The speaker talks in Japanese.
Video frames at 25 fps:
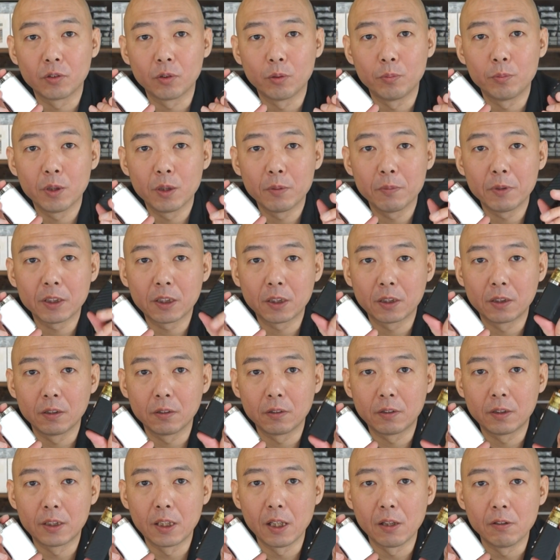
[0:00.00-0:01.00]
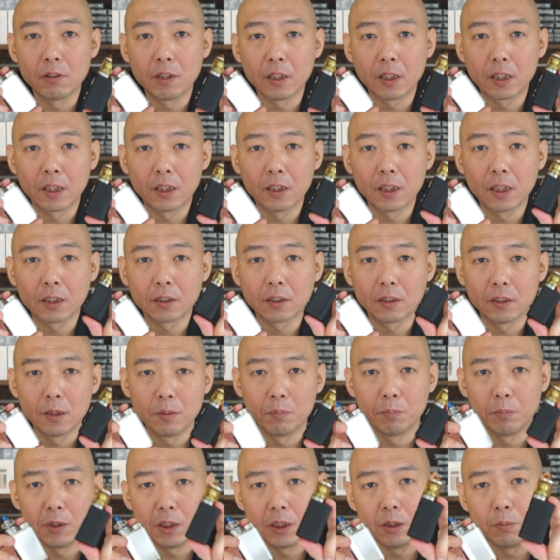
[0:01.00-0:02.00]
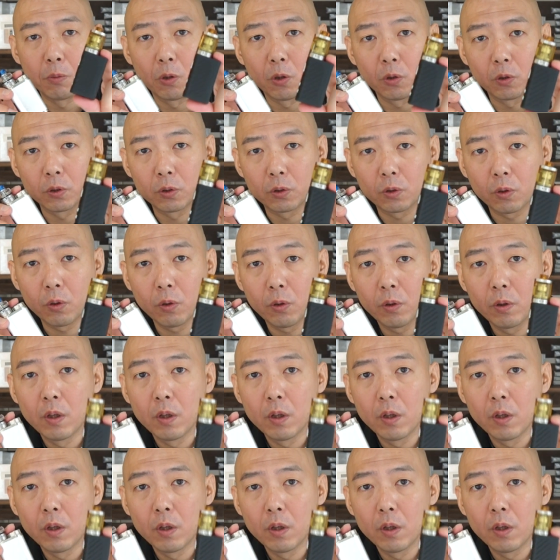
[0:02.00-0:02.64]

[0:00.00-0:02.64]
と思いますすっげえ売れてるやつミニボルト